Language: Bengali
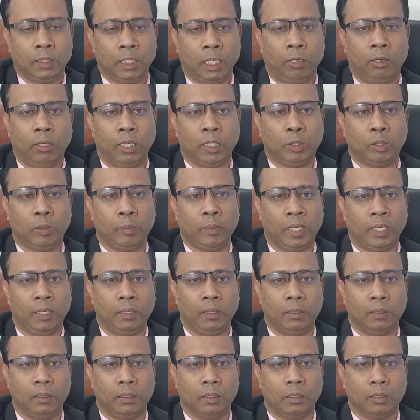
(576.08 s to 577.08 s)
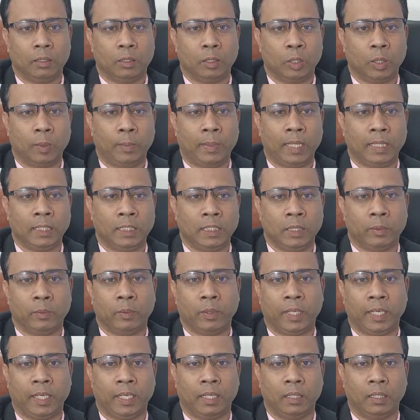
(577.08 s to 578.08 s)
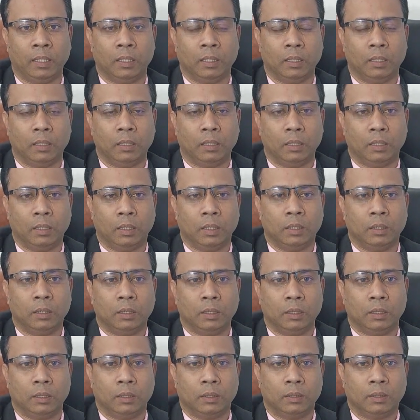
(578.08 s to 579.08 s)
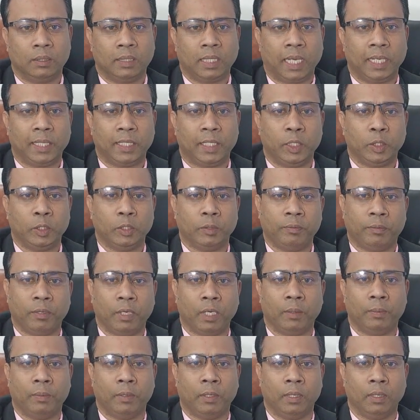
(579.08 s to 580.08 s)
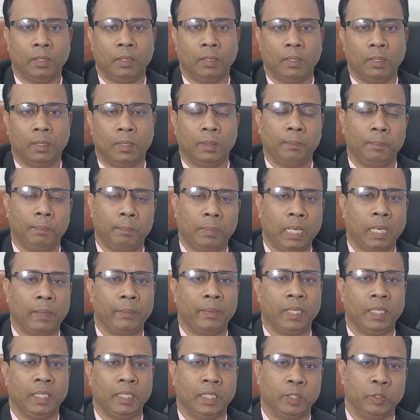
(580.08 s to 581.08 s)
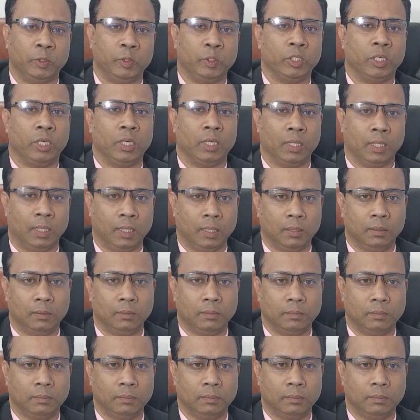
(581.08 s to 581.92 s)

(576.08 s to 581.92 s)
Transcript: তাহলে তুমি তোমার জীবনের কাঙ্ক্ষিত ফলাফল পাবেই ইনশাল্লাহ